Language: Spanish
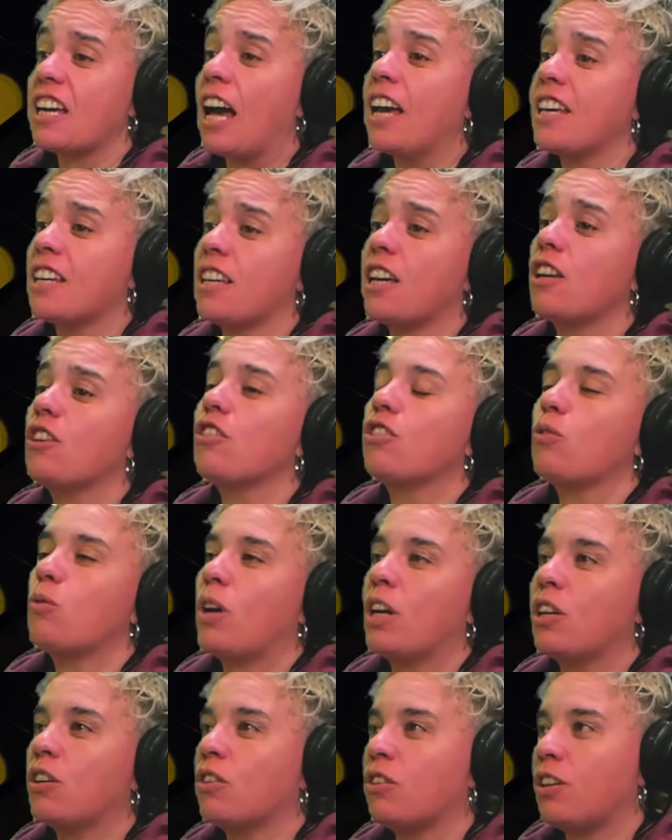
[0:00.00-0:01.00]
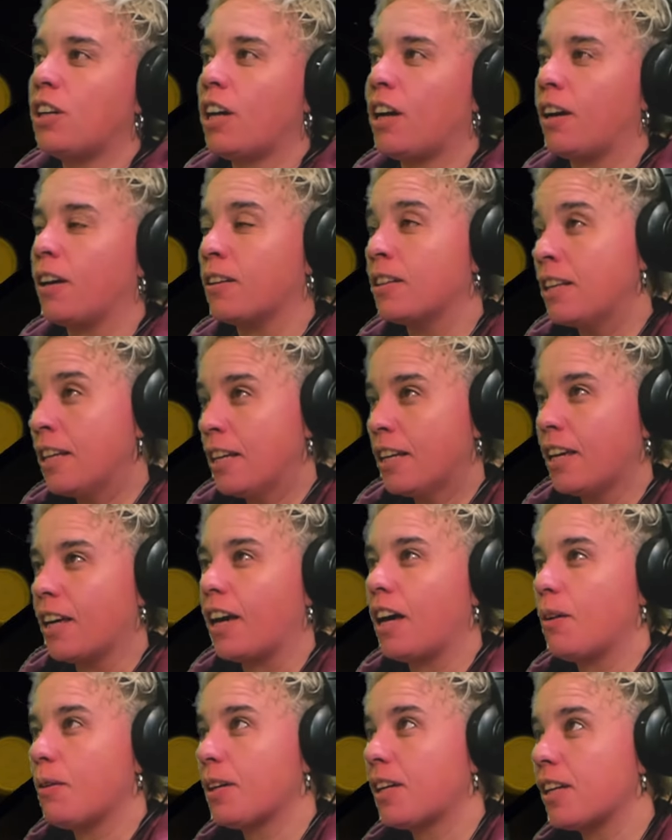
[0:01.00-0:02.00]
hay, algo igual con la. que
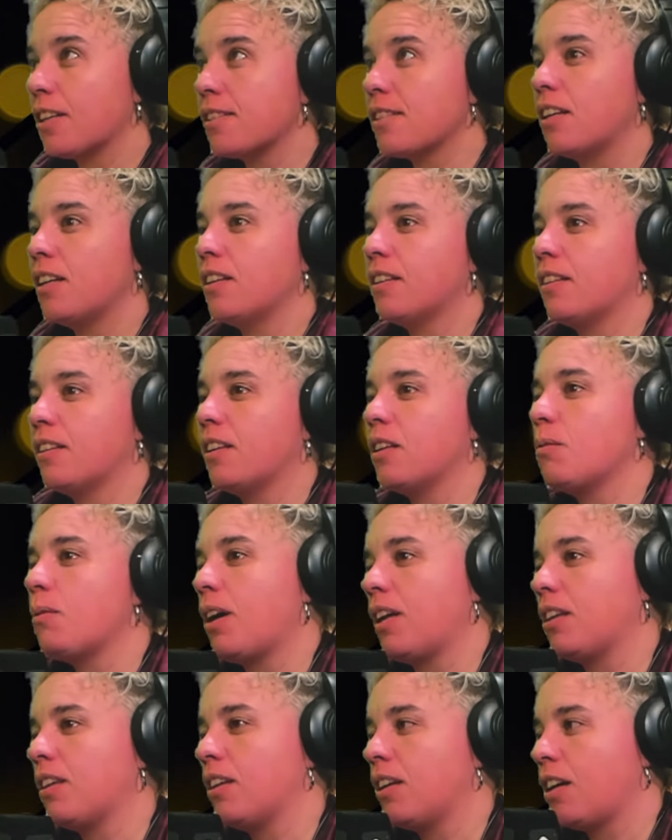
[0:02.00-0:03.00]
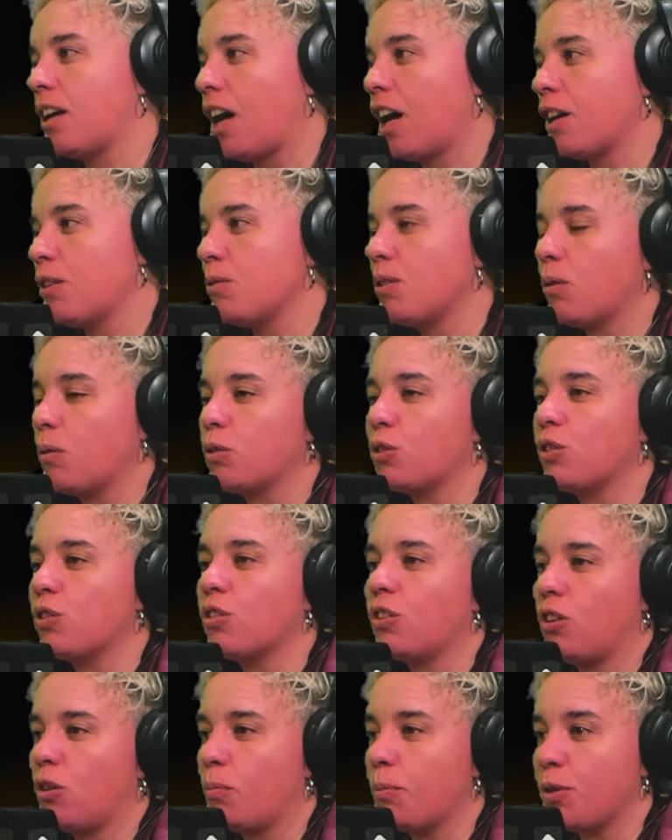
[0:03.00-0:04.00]
cada vez que sale este debate, hay una
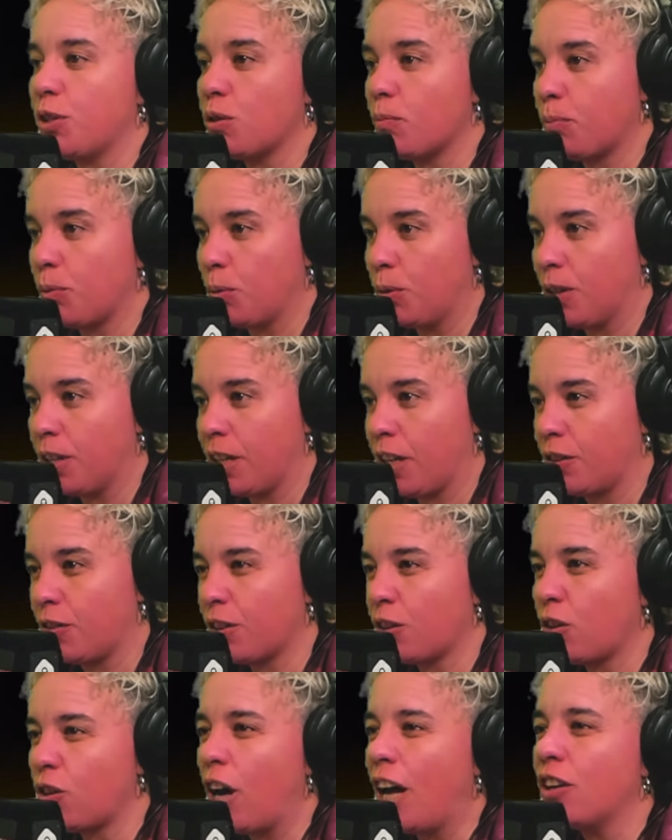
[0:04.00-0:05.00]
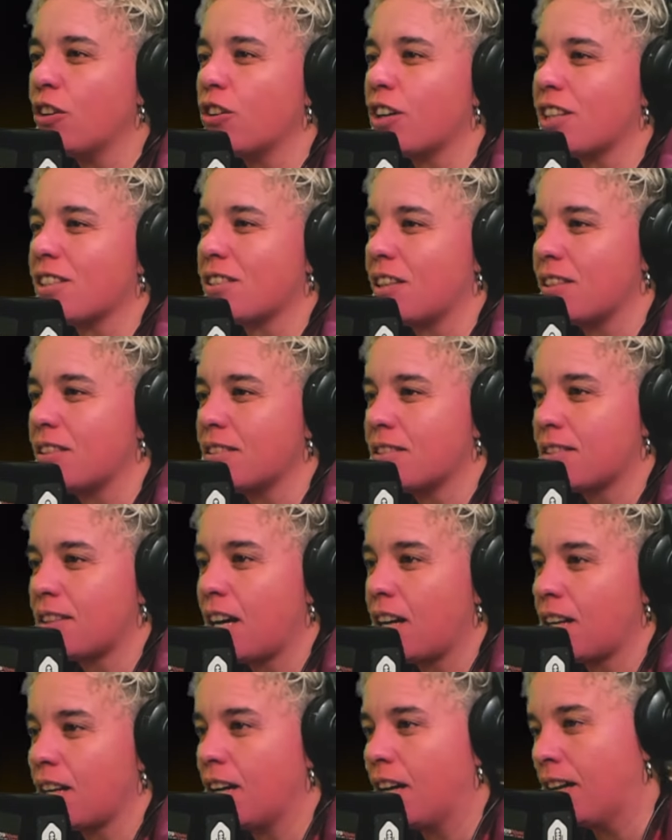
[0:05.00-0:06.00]
cuestión con la opinión pública, ¿no? Es algo que se
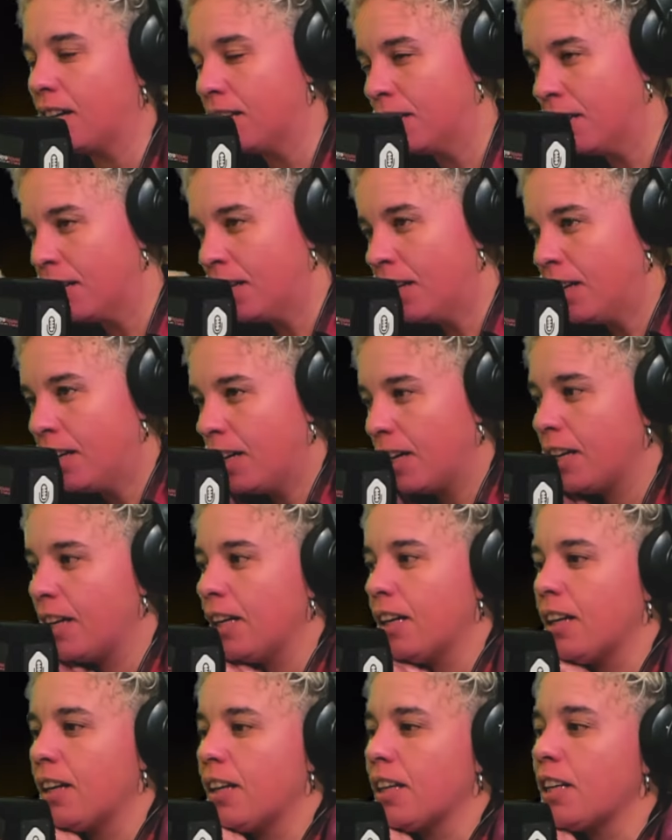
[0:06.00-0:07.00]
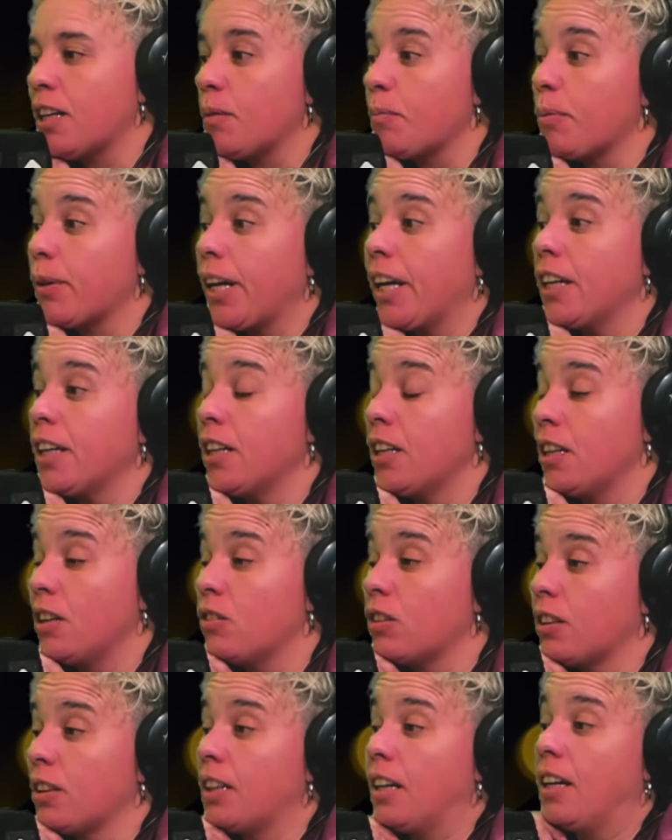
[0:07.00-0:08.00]
instala eh, y que por ahí
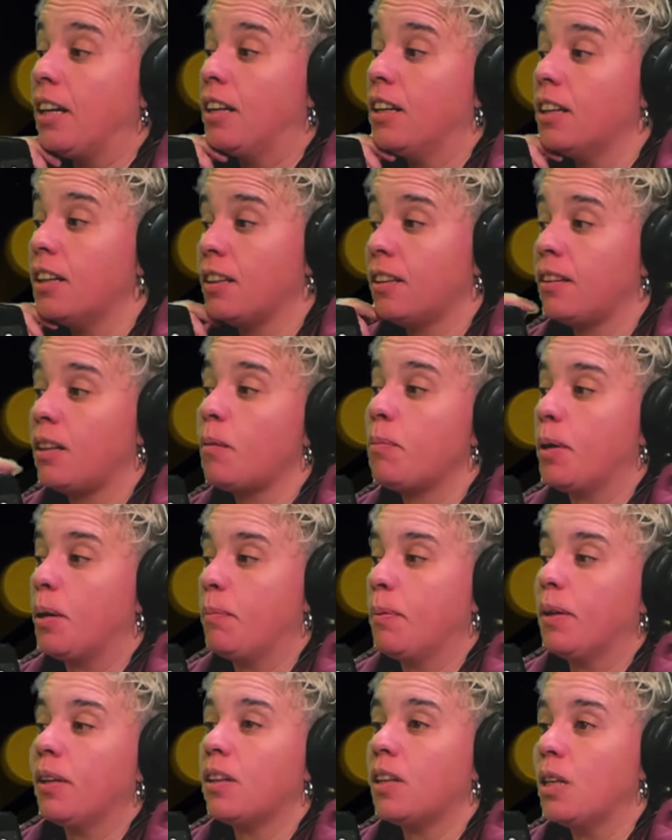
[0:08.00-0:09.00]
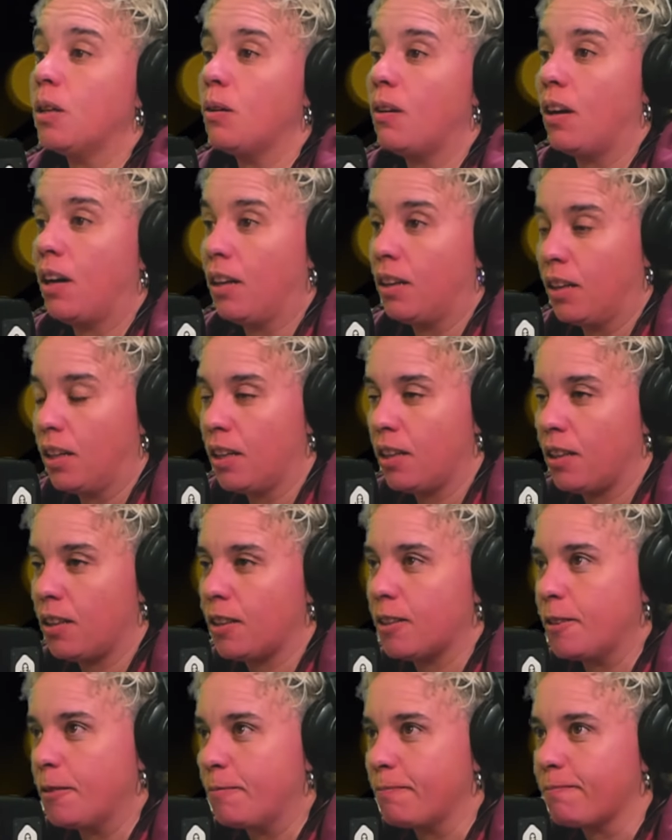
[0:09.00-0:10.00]
no está esta perspectiva,
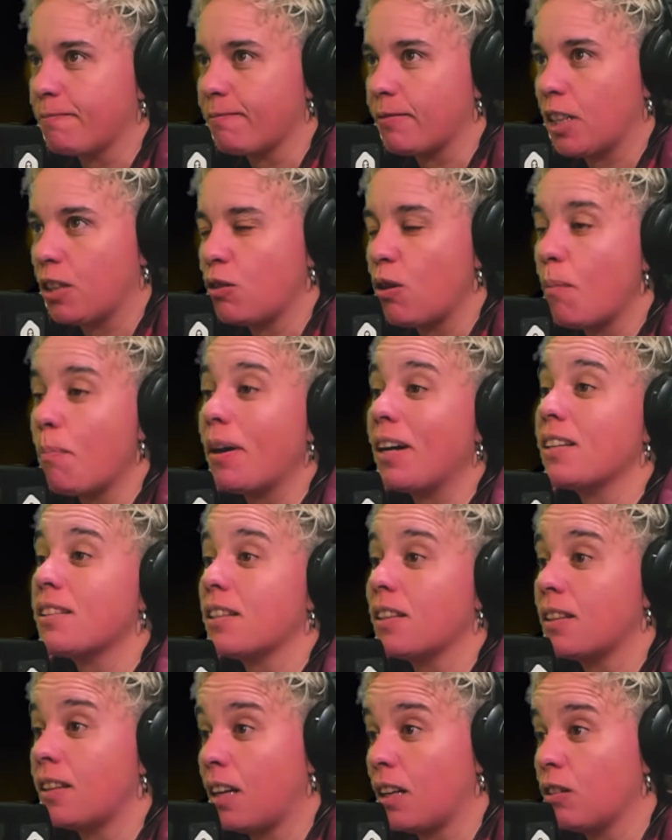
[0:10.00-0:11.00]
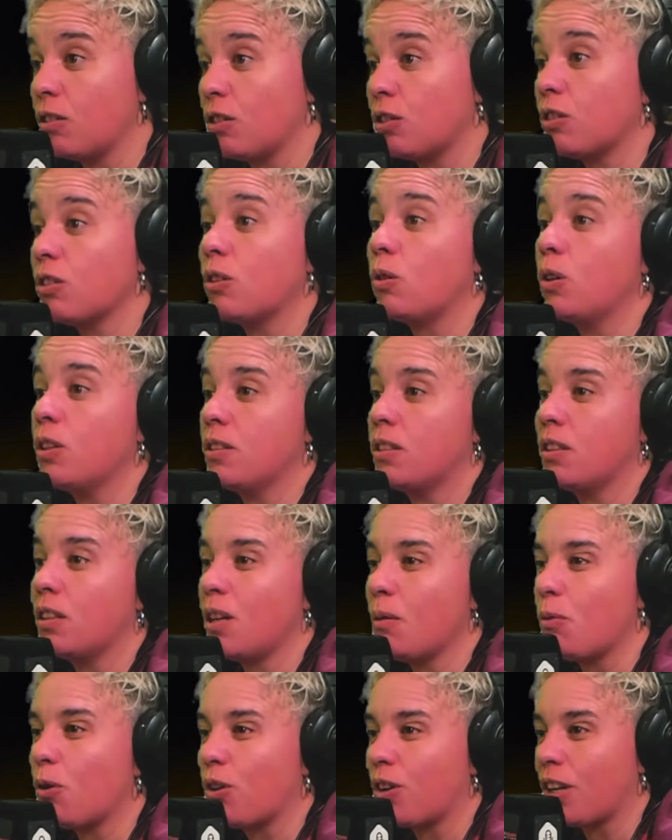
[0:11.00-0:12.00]
eh, no aparece tanto. Esto que vos decís
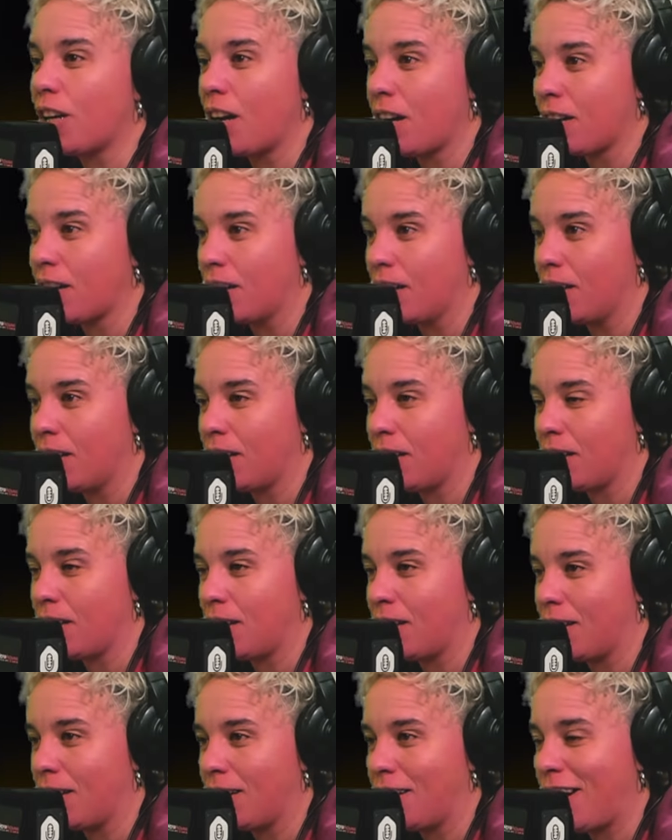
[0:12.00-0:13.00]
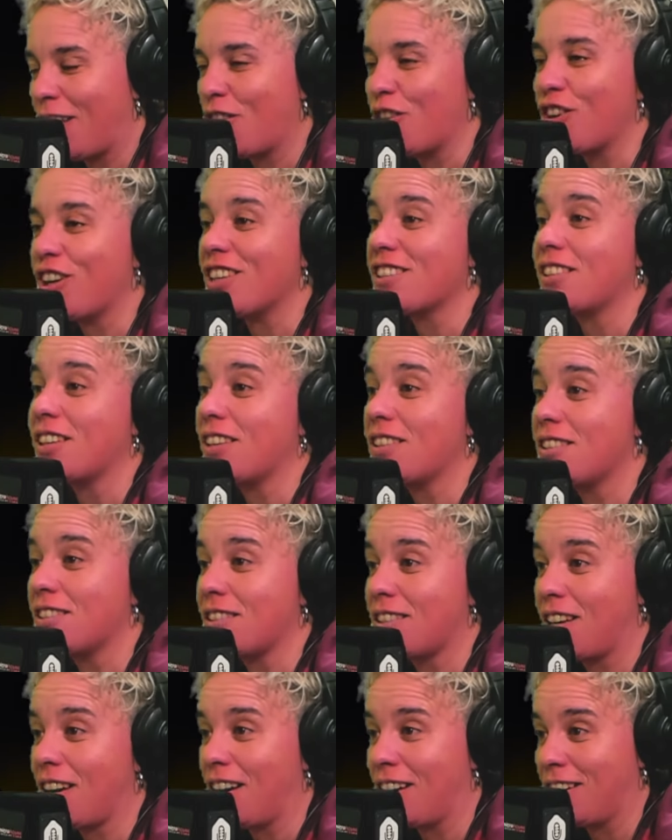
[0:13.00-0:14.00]
de borrar eh, la
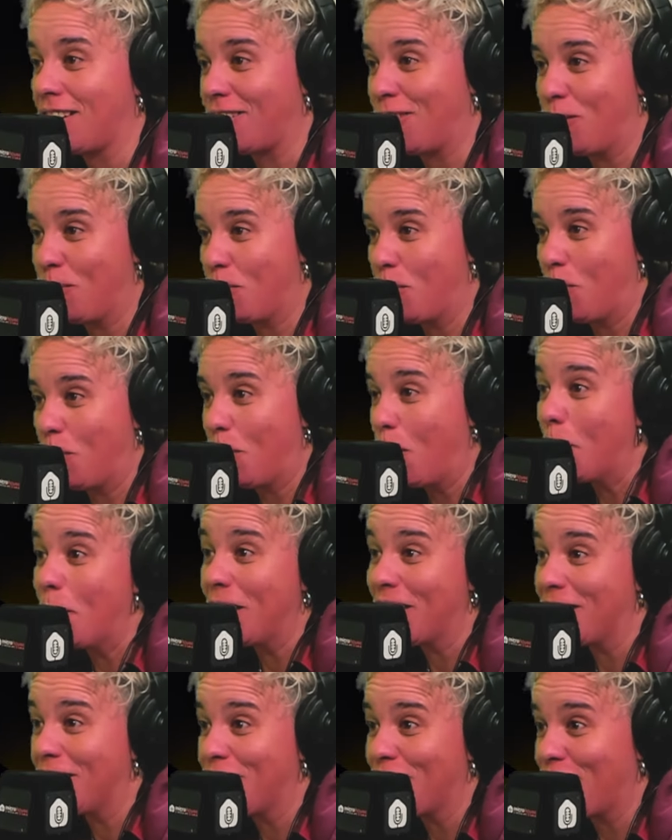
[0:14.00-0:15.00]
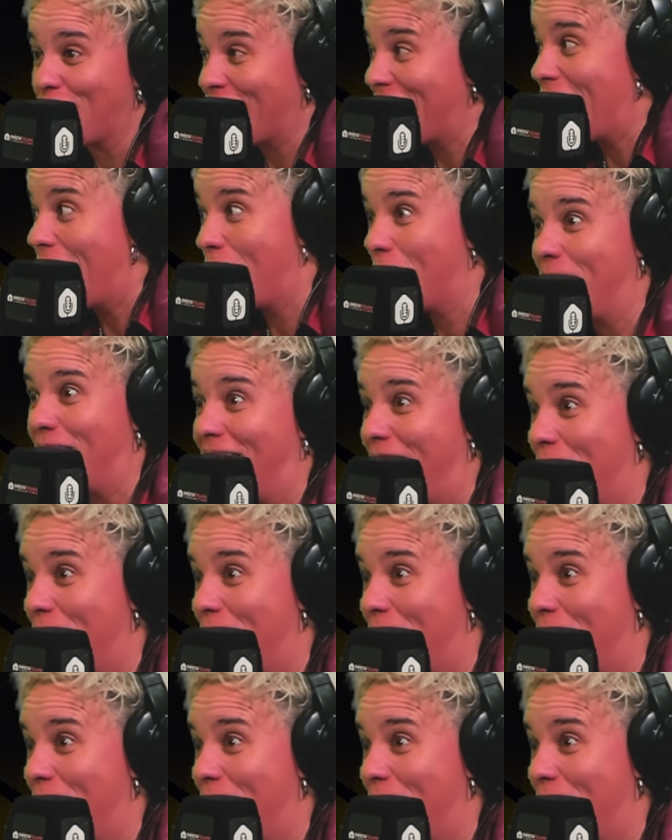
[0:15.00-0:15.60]
adolescencia como momento clave en la